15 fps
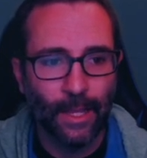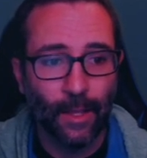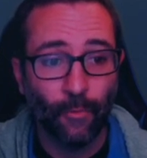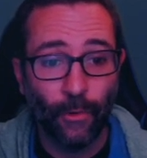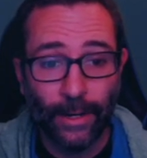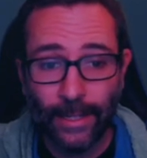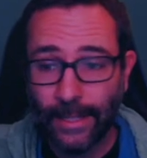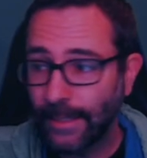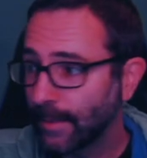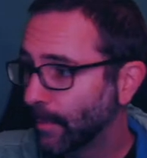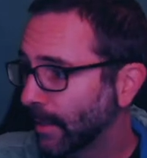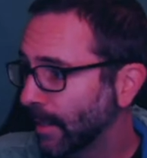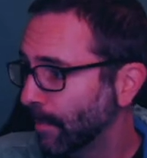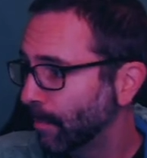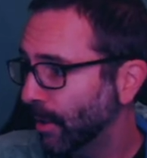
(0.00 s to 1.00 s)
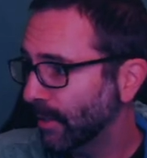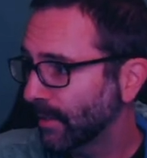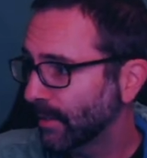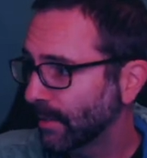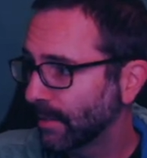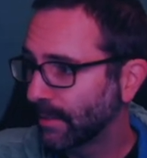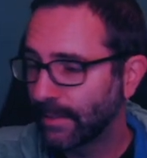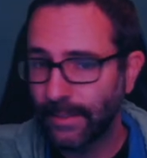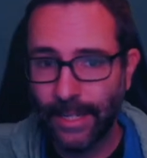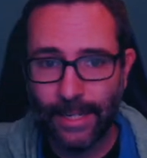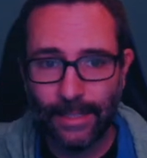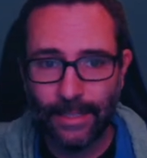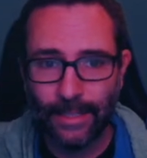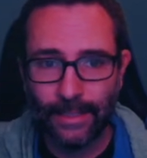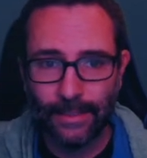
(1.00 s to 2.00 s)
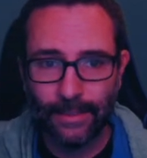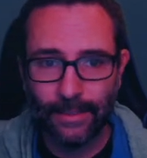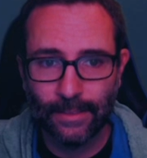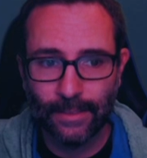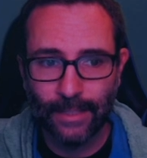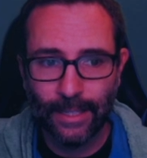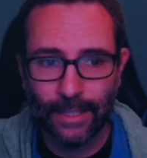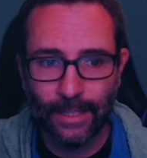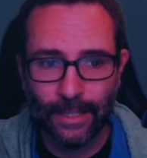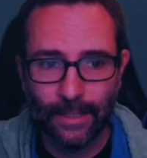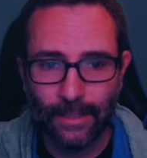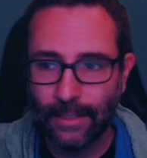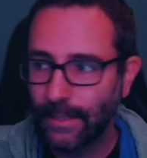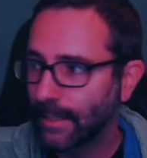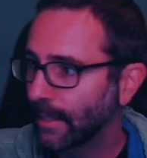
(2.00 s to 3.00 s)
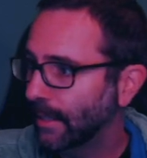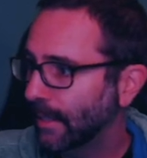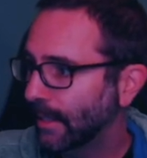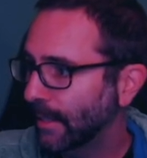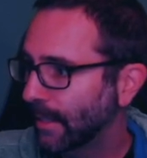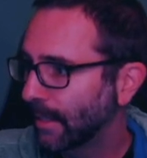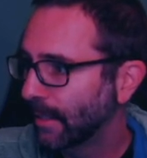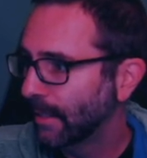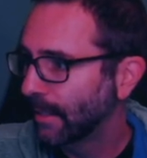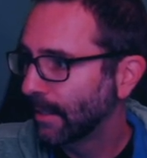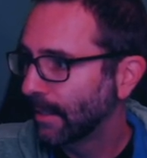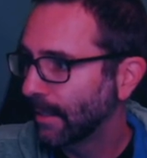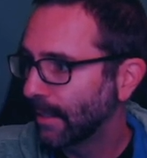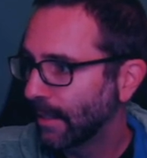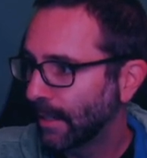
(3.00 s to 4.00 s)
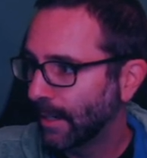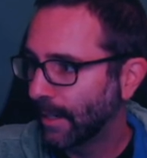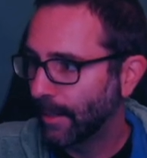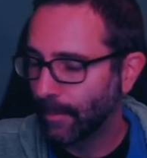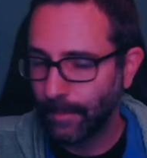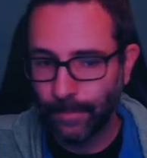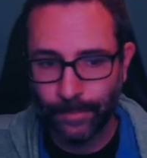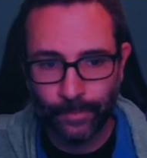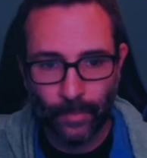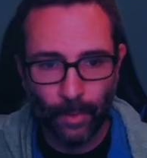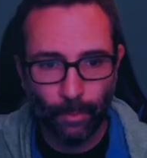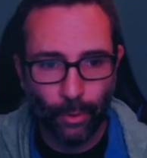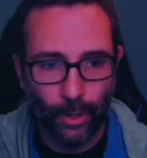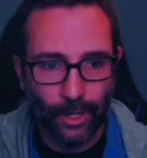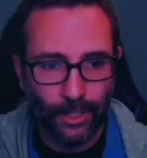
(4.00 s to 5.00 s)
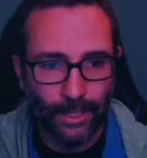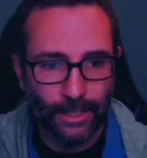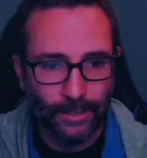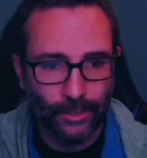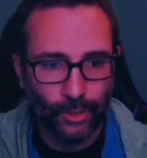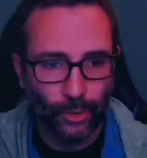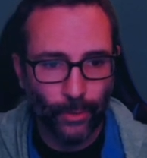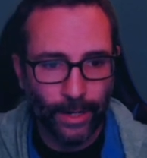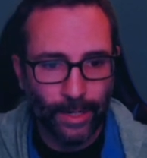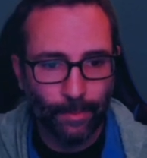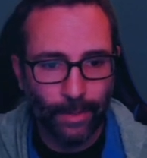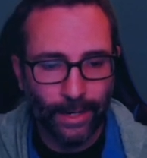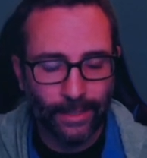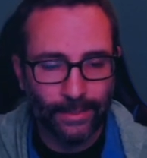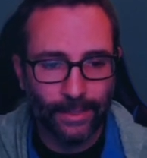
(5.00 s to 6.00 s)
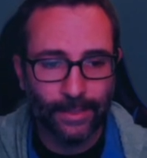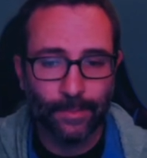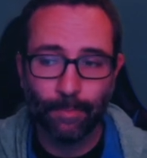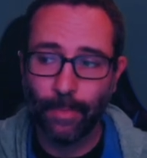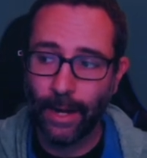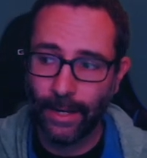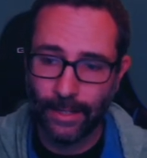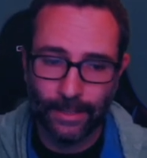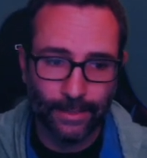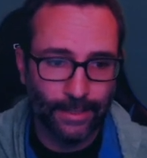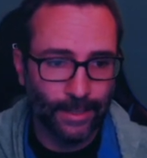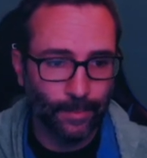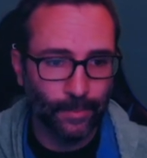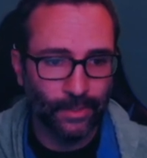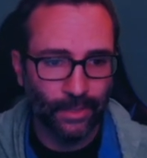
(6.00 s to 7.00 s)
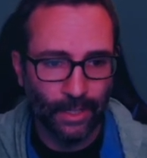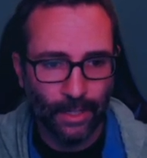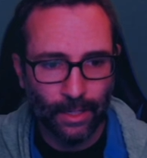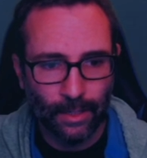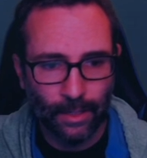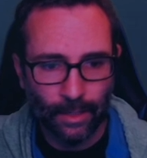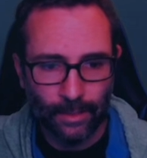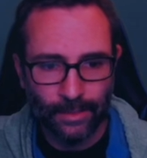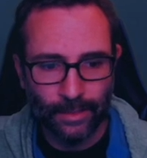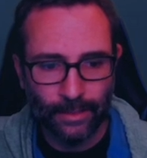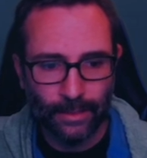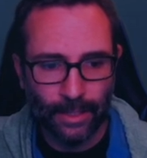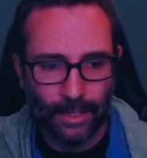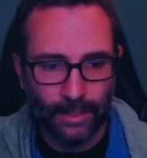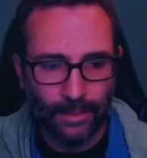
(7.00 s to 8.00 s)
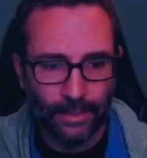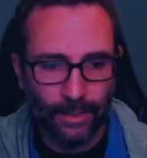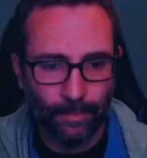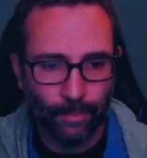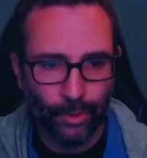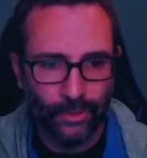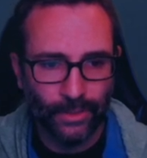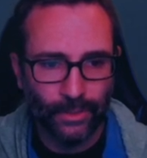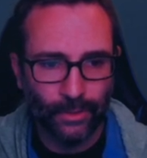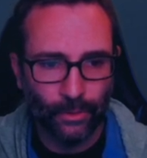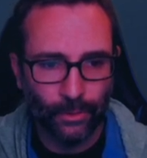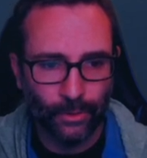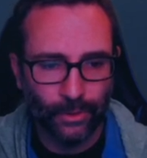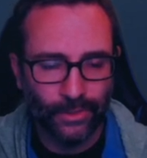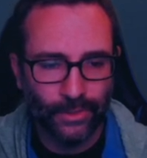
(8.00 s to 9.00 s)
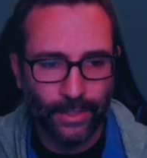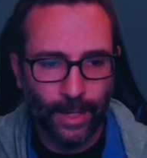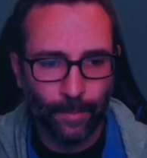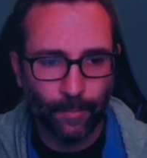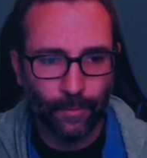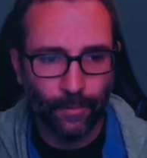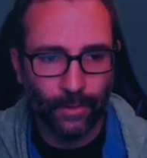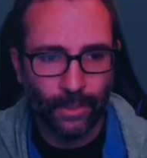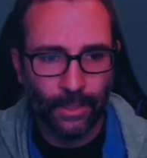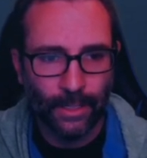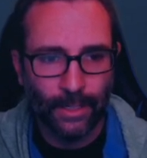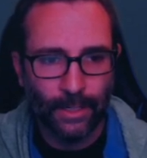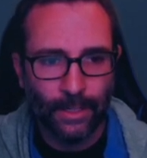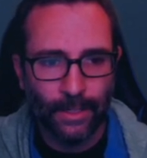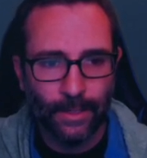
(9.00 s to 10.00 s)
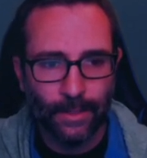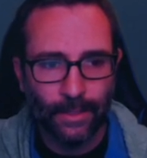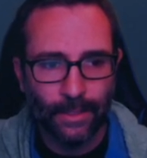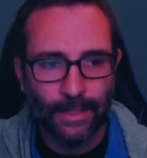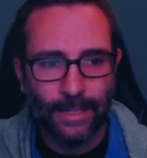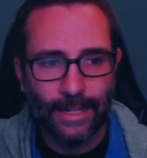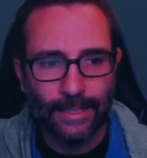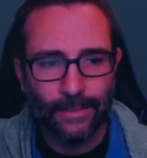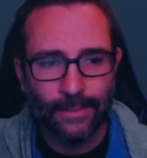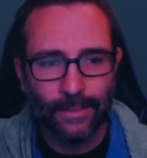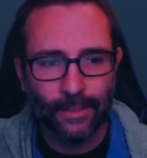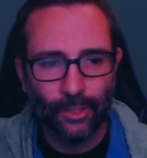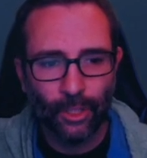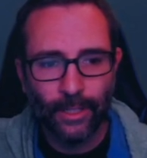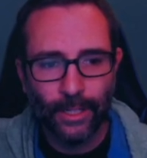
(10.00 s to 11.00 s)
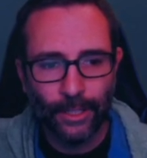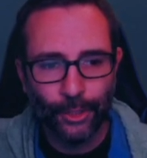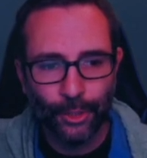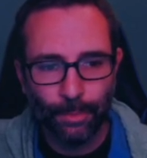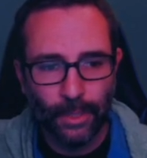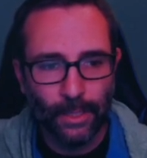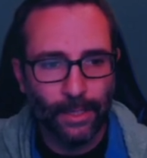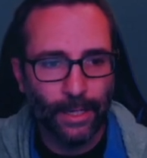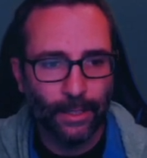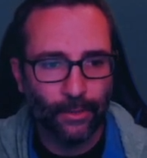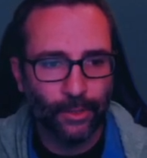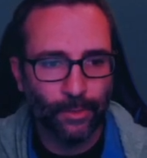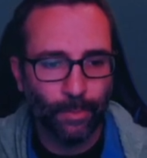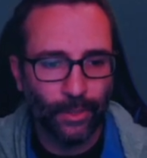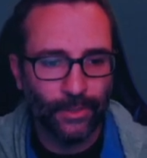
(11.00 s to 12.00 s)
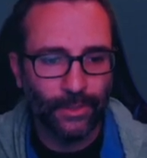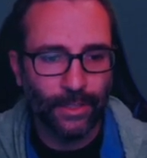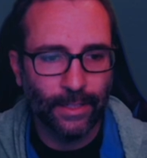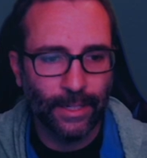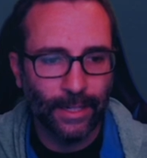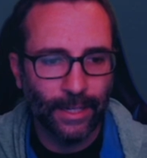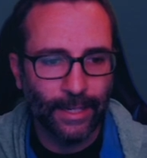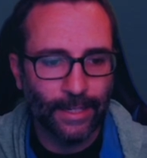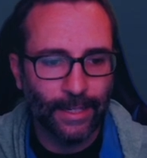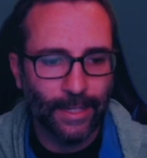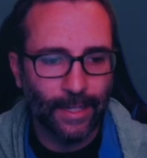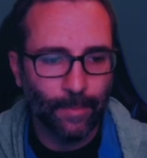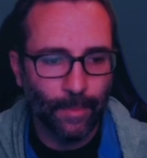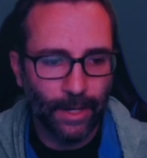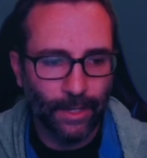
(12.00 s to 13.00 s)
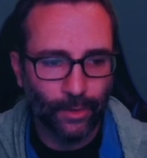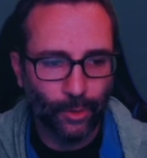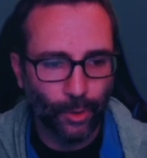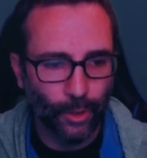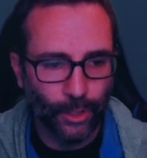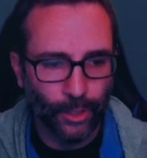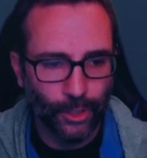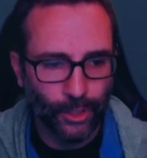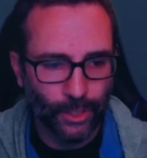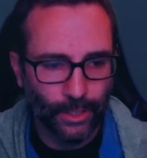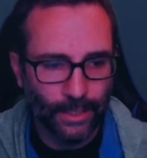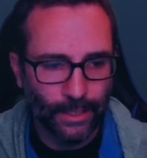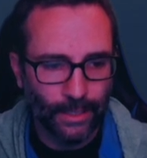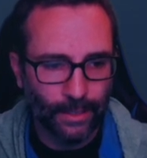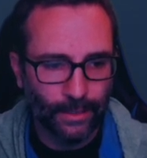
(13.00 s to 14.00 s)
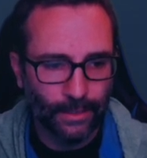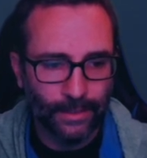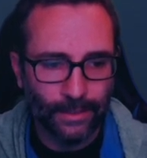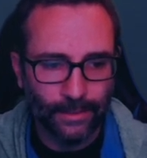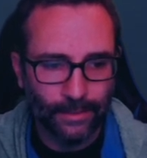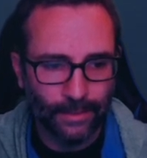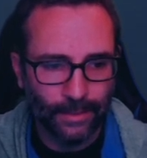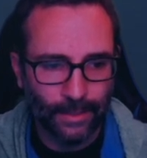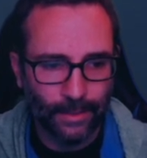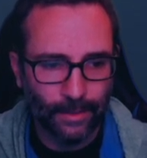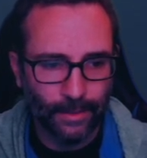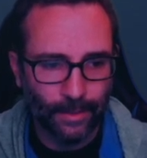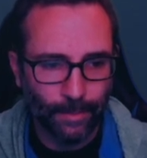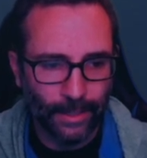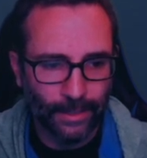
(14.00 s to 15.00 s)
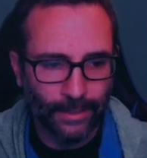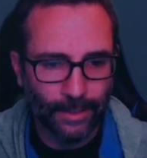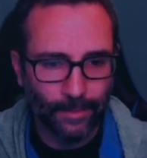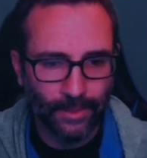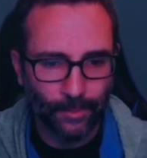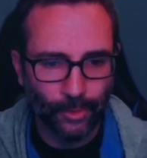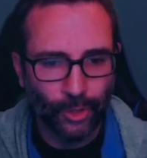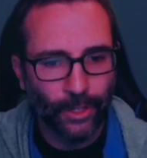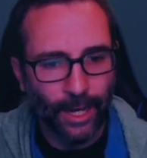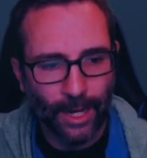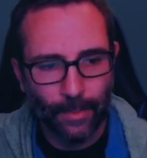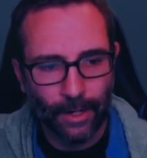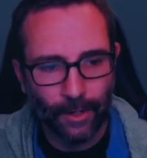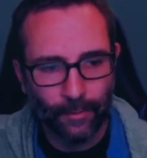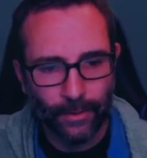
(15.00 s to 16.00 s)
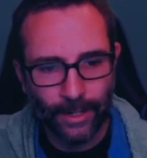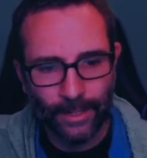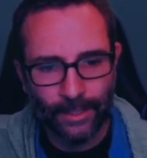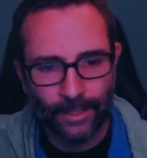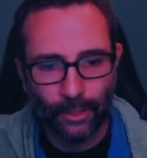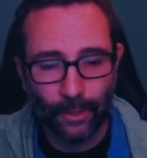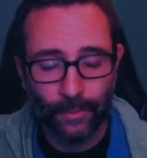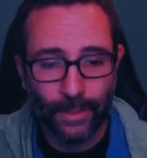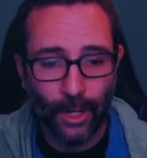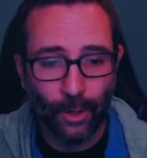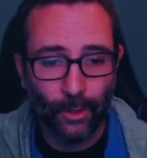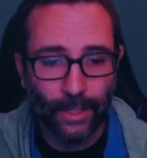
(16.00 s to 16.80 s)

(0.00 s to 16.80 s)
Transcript: Weiter geht's mit den Boston Celtics gegen die ähm, Portland Trailblazers. Beide Teams sind in den Positionskämpfen in den letzten Sonntagsspielen hat uns Boston in der Regel immer enttäuscht. Dieses, die, die beiden Teams haben schon einmal aufeinander getroffen. Auch